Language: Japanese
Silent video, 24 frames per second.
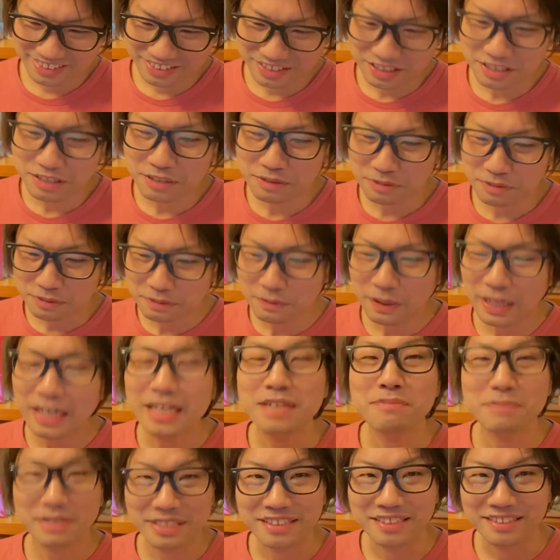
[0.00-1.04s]
で、わか
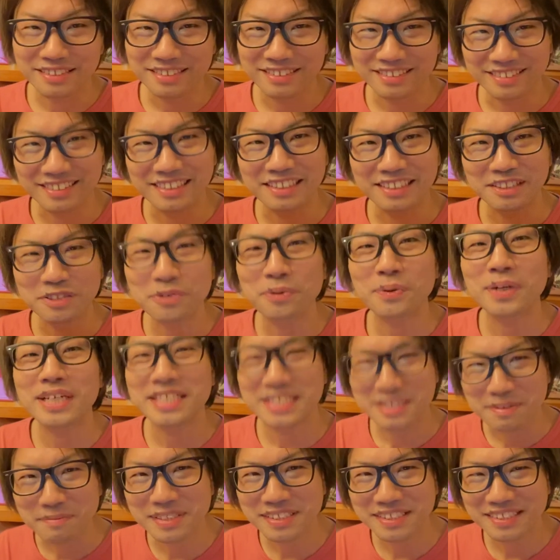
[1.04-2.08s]
ります。共感
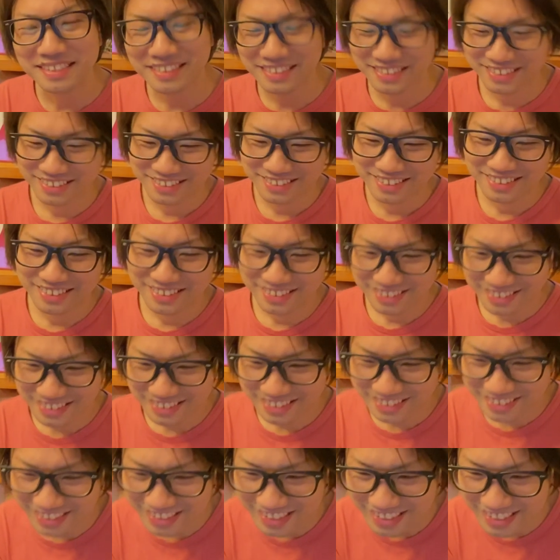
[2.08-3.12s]
してます。
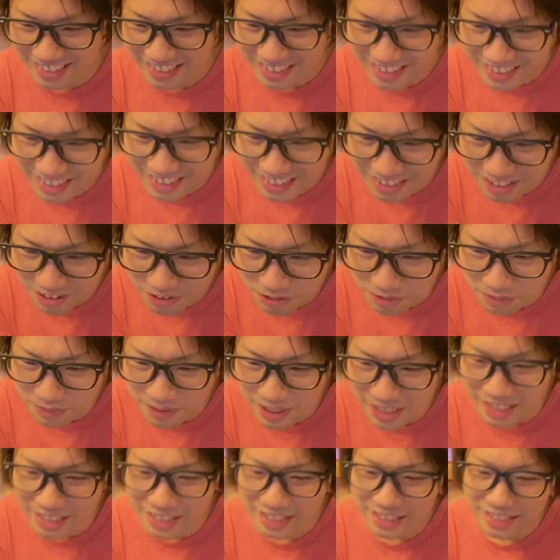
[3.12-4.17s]
で、あと
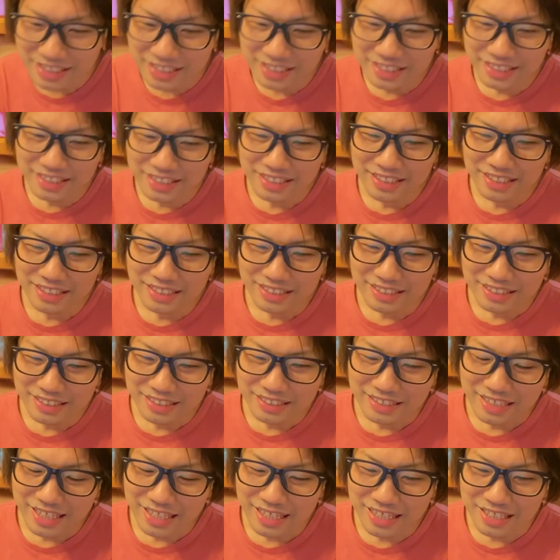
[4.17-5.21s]
は、
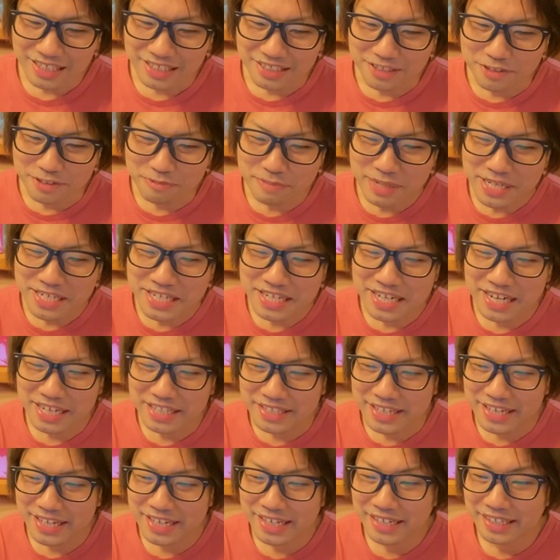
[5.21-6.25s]
ね、夢り合い
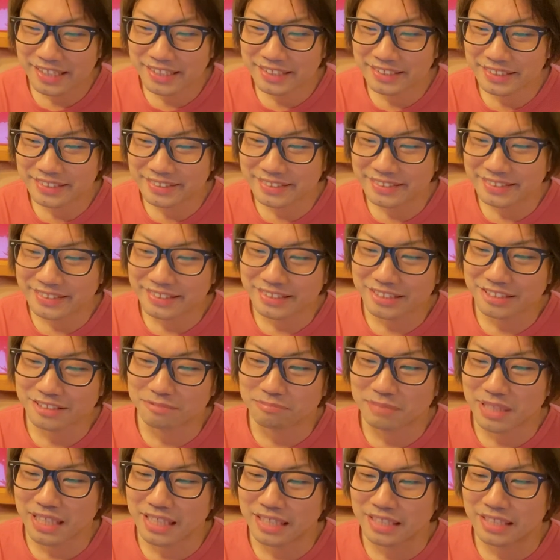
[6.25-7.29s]
ね。
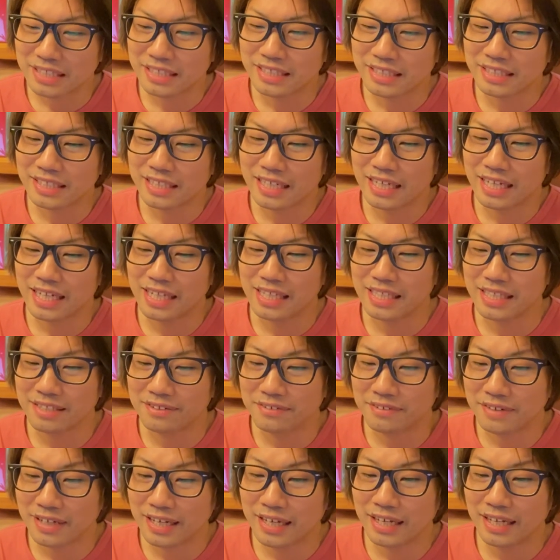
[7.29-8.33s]
夢り合
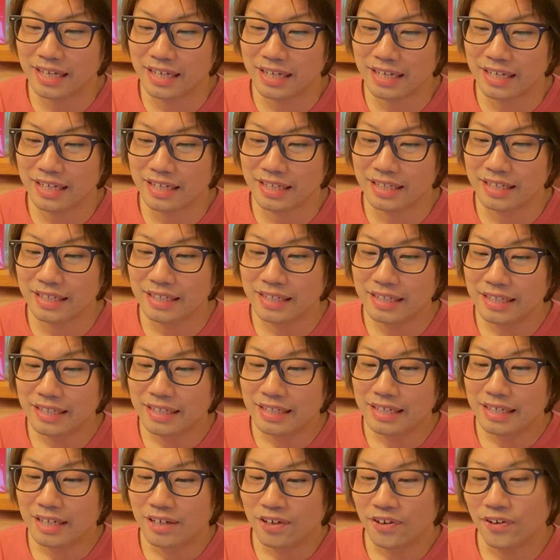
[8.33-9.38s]
いは、
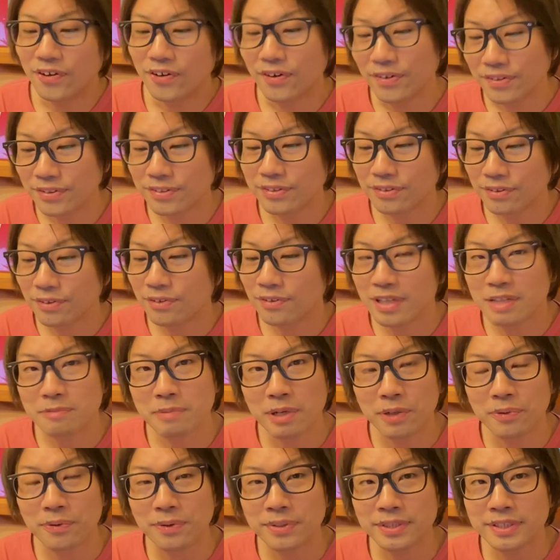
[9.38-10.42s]
本当は
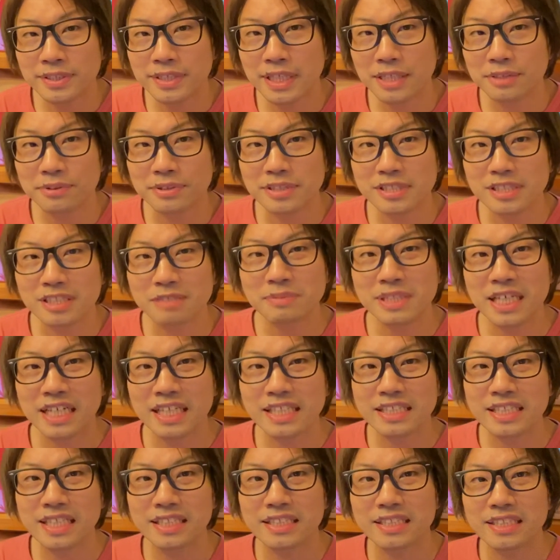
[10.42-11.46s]
今コンサートで積み上
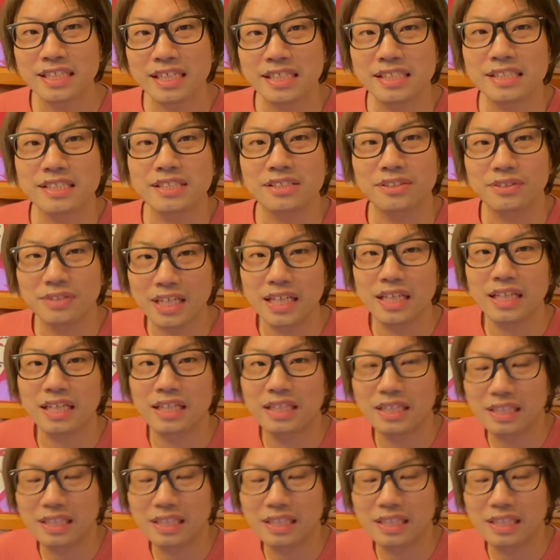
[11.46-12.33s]
げさせたいっすよね。